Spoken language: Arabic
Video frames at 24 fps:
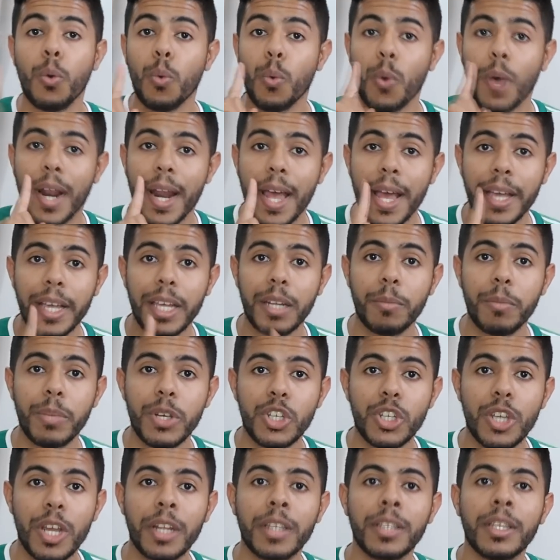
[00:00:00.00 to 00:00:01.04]
ولكن
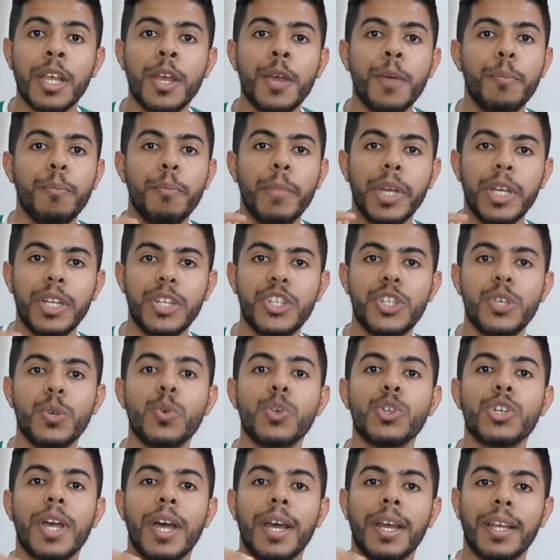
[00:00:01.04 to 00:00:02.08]
بشرط ما
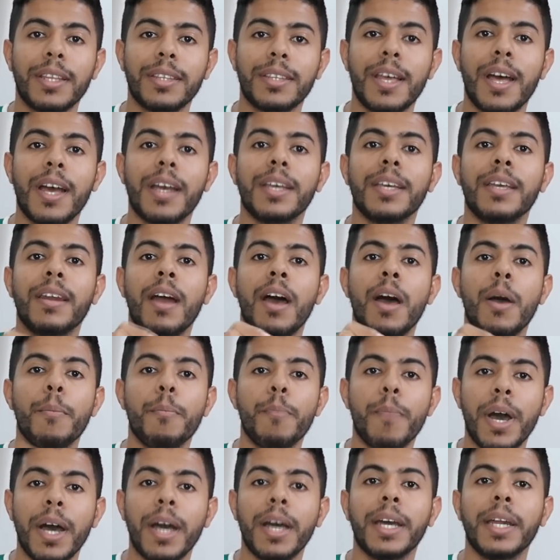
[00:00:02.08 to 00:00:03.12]
يجيوش على طائرة
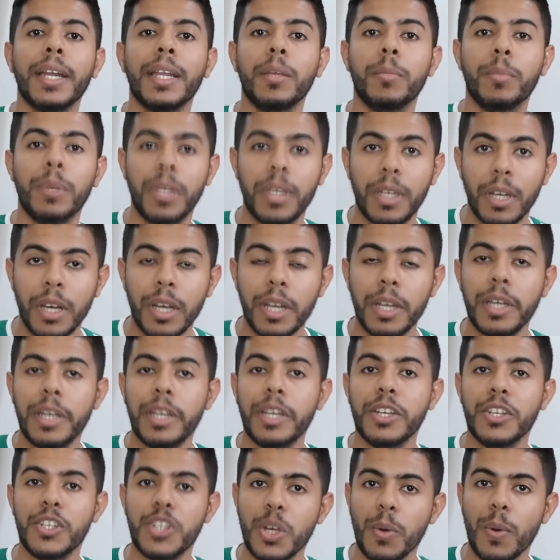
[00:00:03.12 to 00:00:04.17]
مغربية
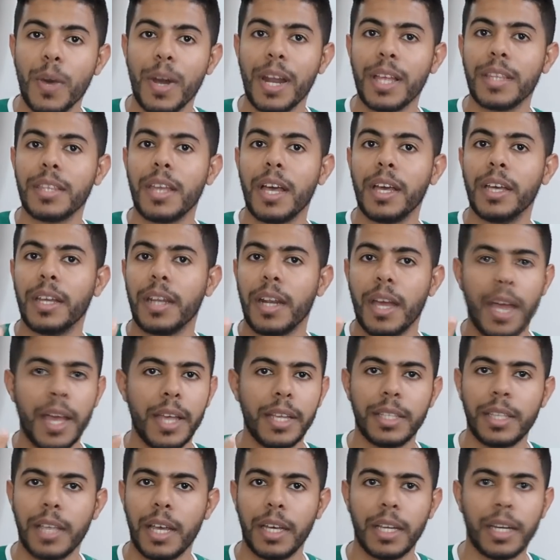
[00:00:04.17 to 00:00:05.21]
يجيو على طائرة
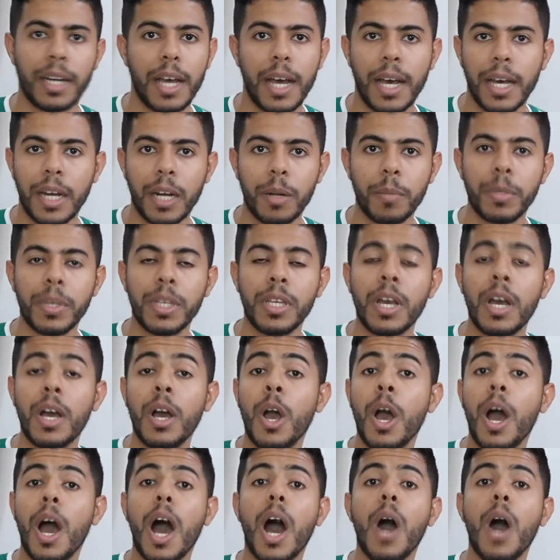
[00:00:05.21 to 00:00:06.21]
أي طائرة عربية